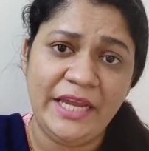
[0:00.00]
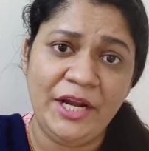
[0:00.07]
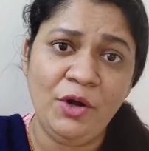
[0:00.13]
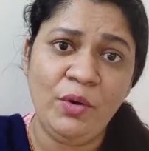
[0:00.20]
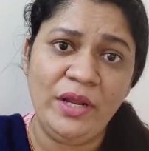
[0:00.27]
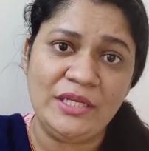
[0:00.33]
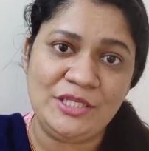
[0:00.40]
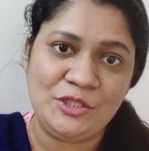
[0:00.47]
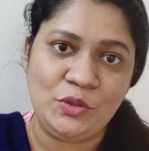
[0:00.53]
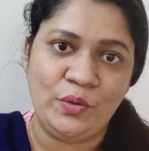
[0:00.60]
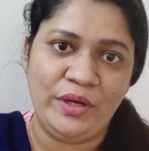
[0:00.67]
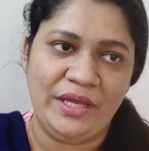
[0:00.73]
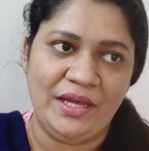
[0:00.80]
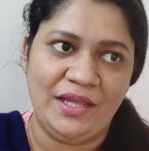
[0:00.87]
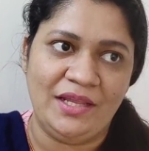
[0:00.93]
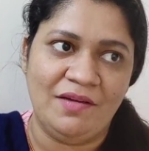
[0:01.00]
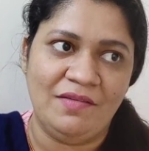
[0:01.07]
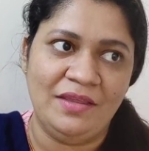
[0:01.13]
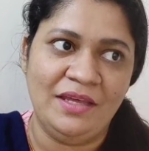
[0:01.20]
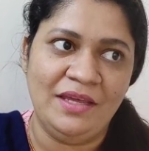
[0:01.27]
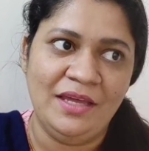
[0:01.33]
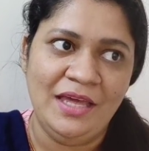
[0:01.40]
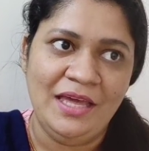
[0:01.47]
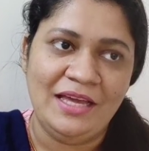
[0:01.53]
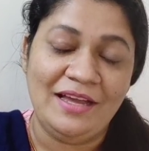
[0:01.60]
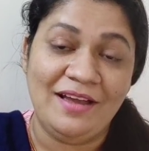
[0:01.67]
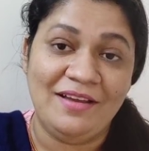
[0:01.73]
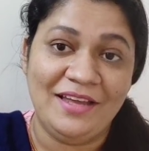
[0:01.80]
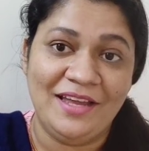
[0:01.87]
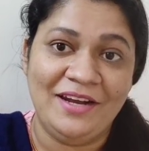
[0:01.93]
என்னுடைய ஸ்டோரி அதாவது
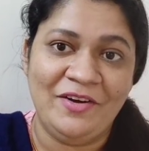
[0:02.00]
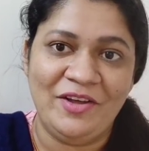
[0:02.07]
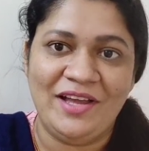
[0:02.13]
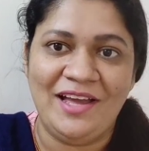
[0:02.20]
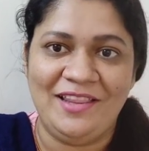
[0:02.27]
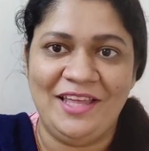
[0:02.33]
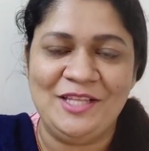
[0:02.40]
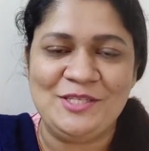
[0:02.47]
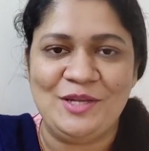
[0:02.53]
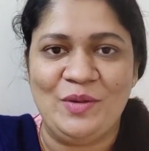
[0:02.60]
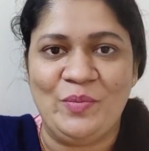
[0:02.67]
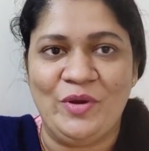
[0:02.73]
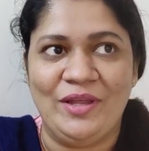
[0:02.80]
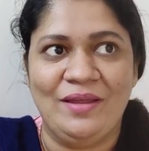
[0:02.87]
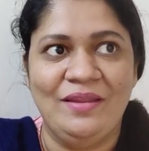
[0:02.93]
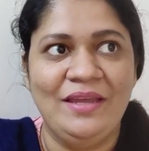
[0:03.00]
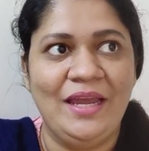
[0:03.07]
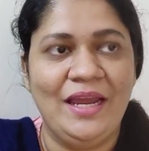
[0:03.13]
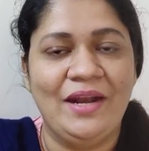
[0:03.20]
என்னோட கதைன்னு சொல்ல முடியாது